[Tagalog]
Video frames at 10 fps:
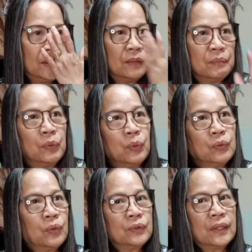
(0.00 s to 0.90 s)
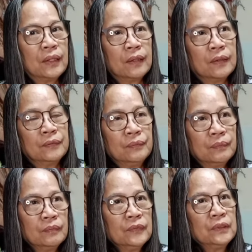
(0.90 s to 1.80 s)
ng buko na
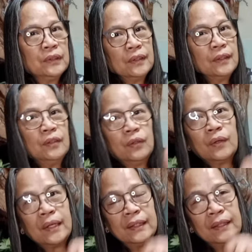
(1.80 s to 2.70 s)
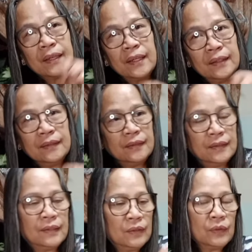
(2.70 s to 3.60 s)
already grade,
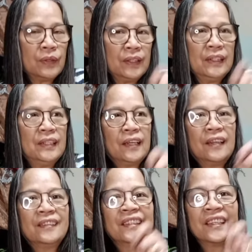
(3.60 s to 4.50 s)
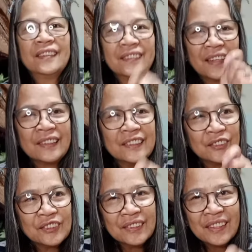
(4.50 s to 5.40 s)
uh, already nag,
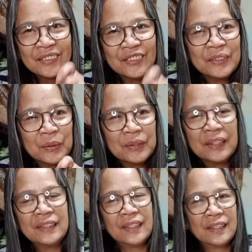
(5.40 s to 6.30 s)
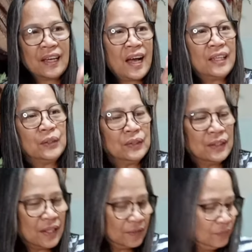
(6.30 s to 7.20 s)
nakadkod, nakudkod na siya, nakayod
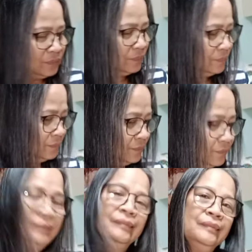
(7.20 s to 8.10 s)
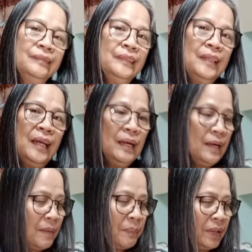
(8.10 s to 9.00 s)
na,
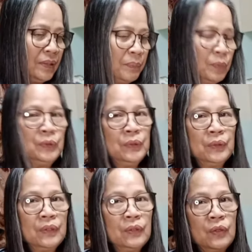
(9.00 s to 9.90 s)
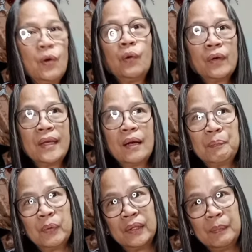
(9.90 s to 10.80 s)
uh, pwede po niyong, ano, kuya,
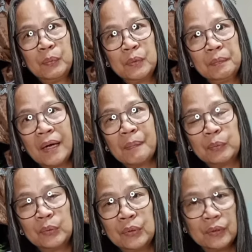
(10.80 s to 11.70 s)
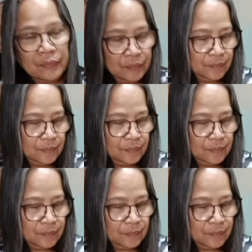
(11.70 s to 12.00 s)
pwede po yung makapuno.